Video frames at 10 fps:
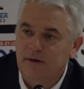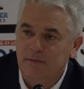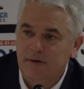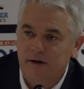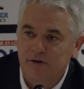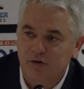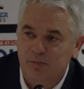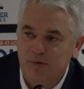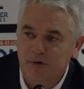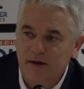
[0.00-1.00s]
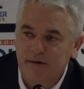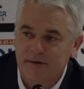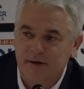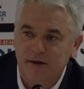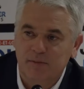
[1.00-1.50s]
terminer le championnat
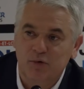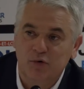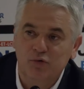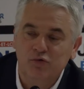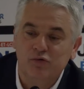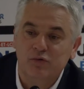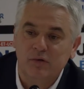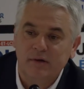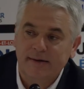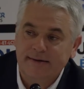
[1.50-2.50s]
avec un meneur de jeu.